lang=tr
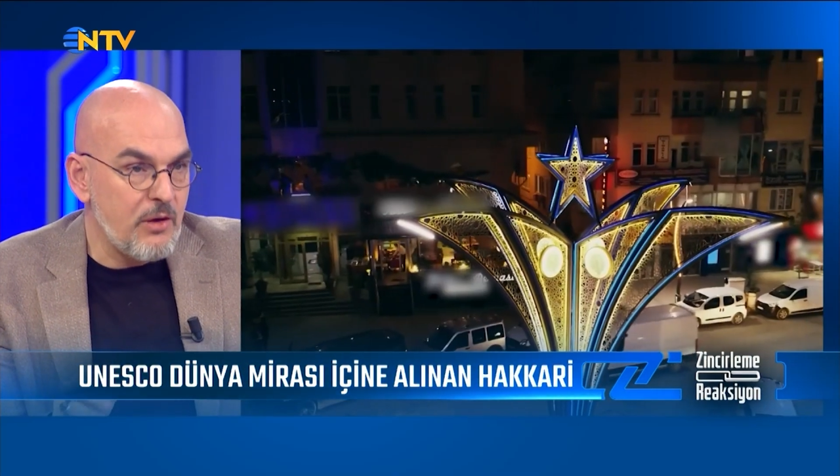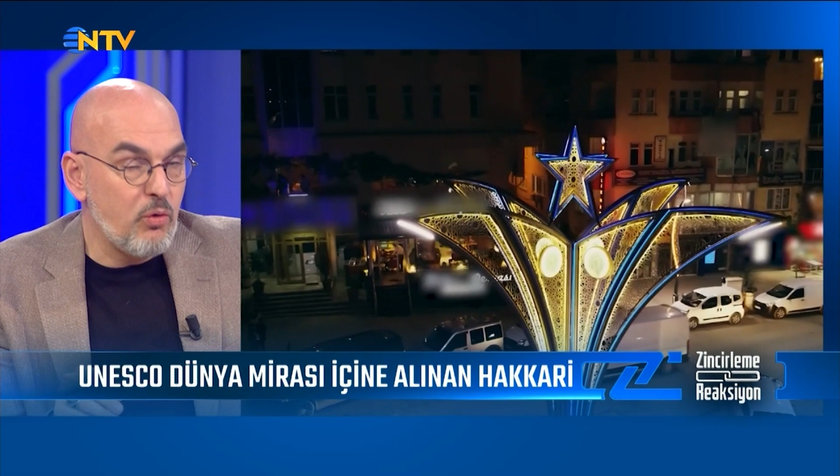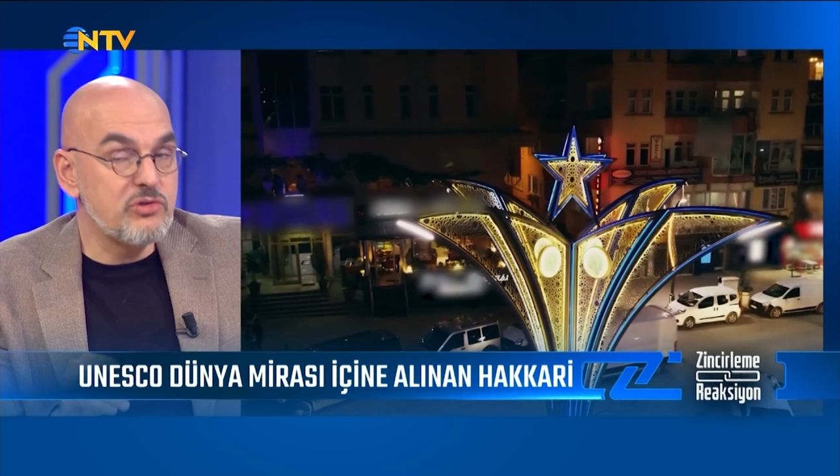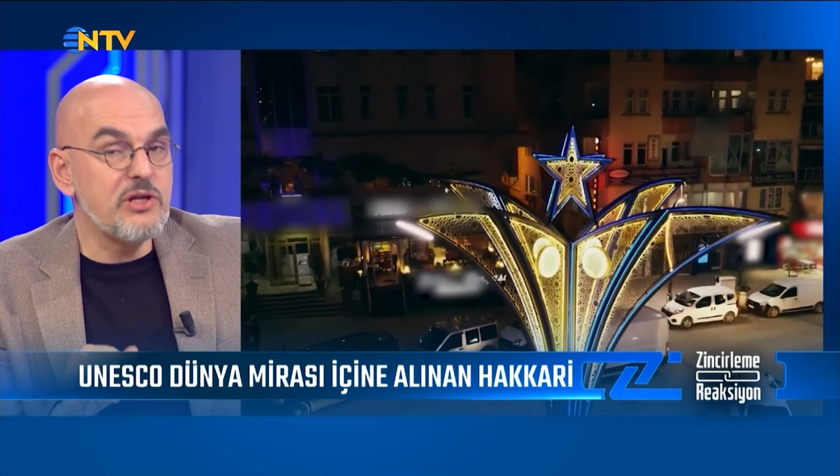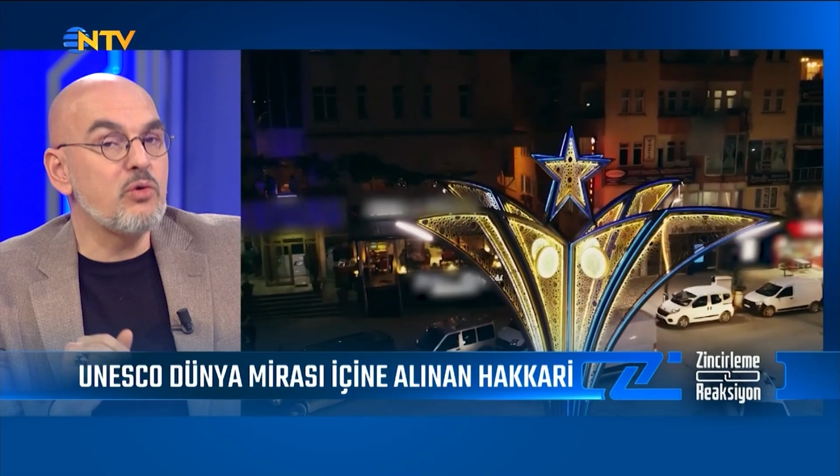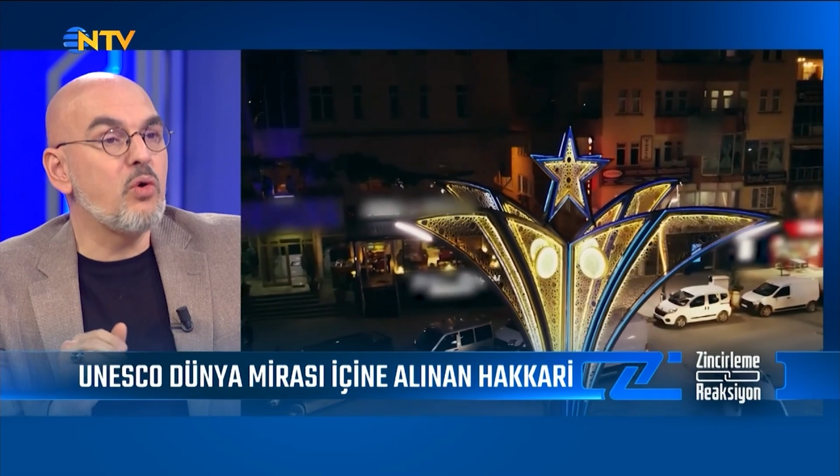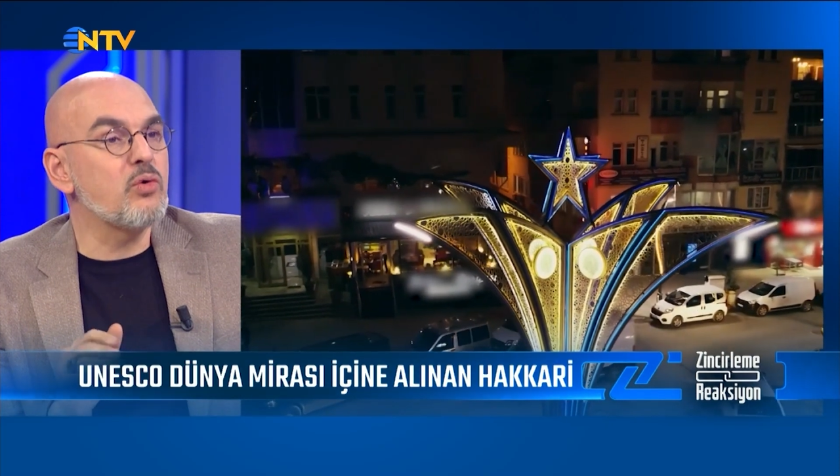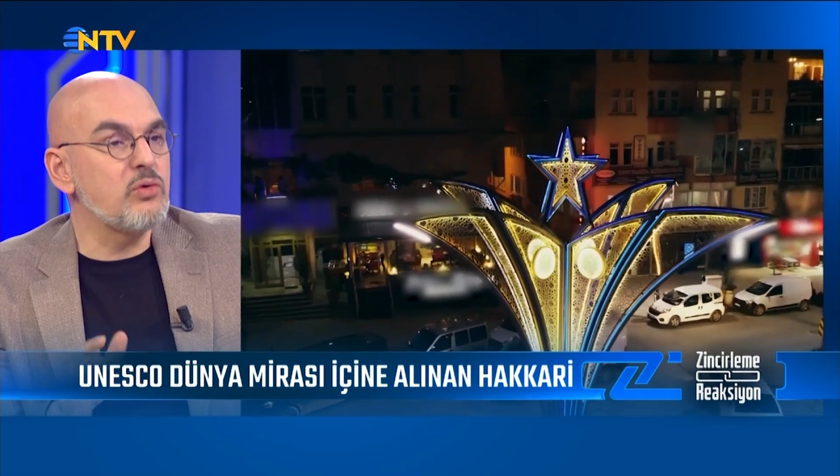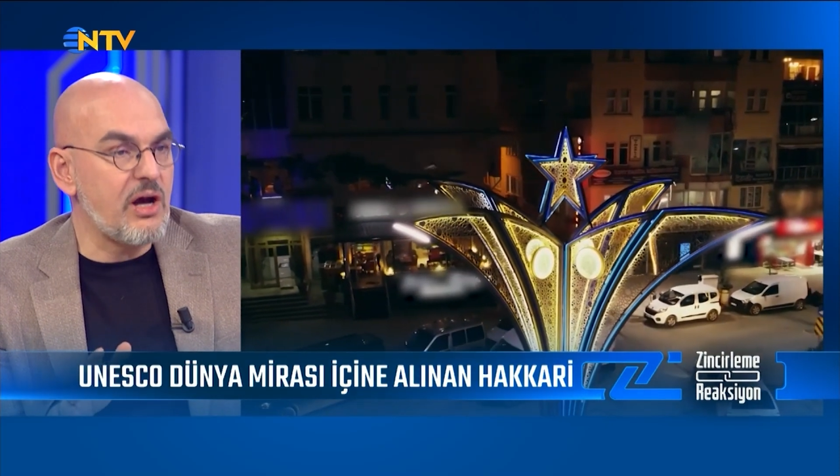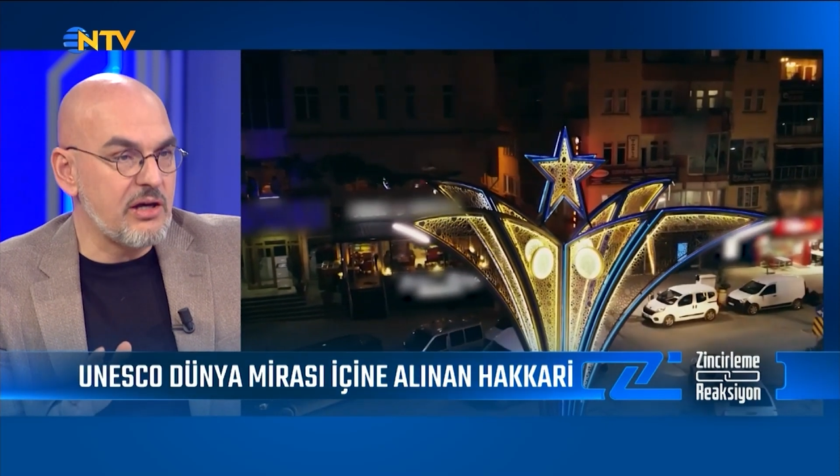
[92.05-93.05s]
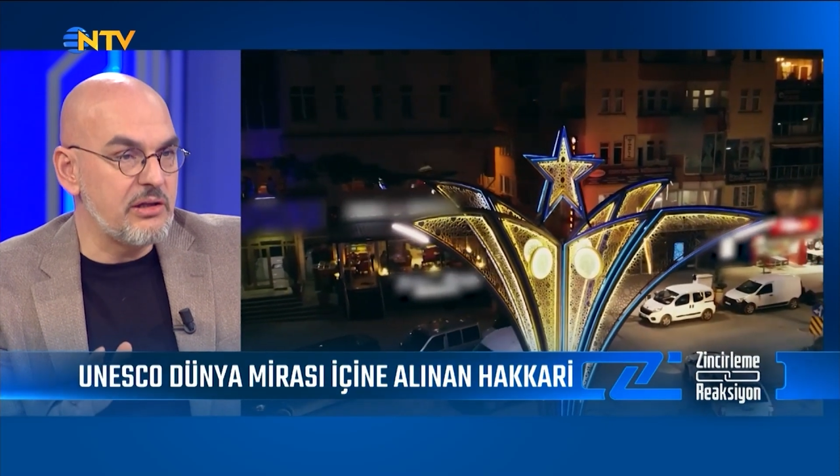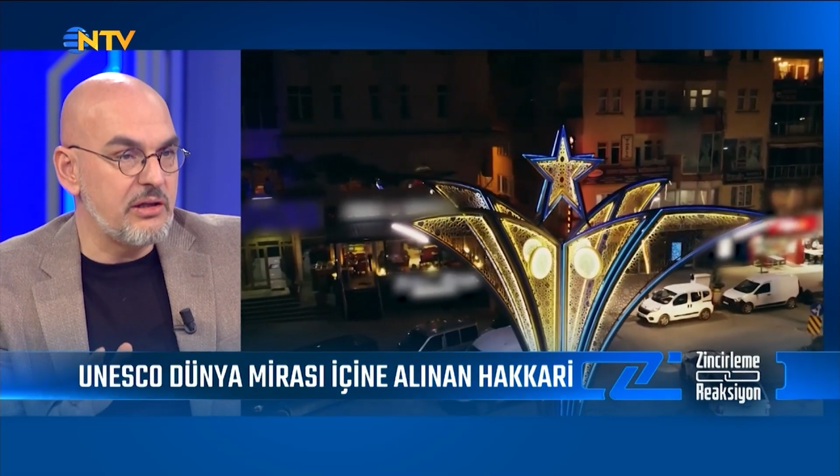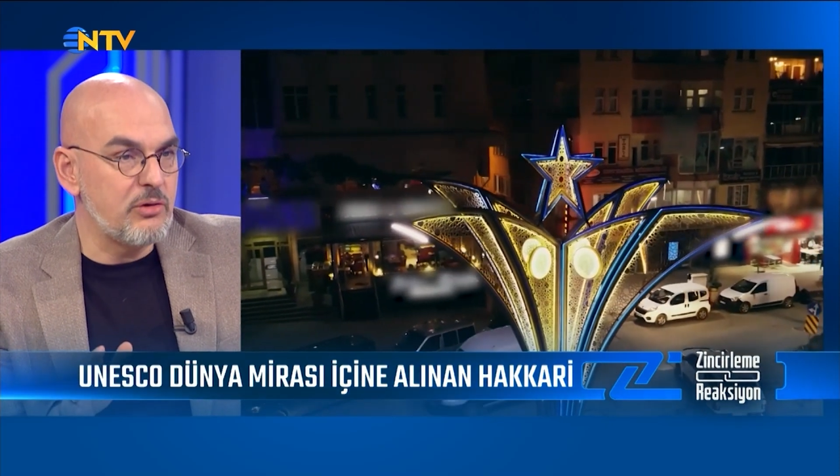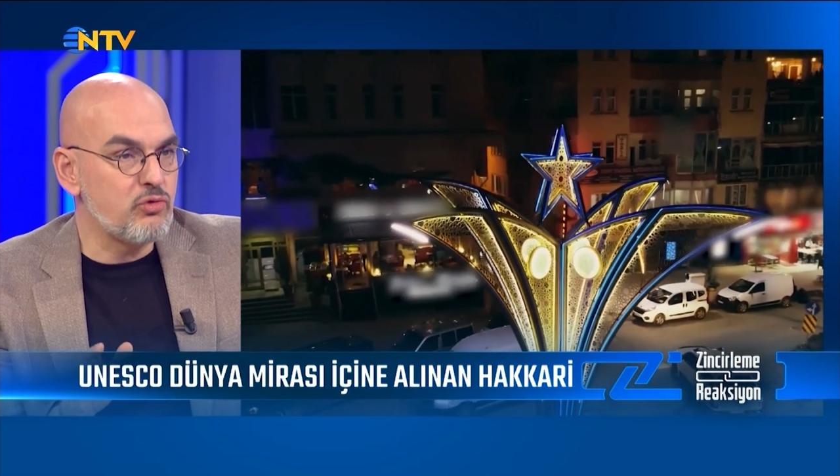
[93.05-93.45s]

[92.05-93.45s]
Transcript: O yüzden korunaklı,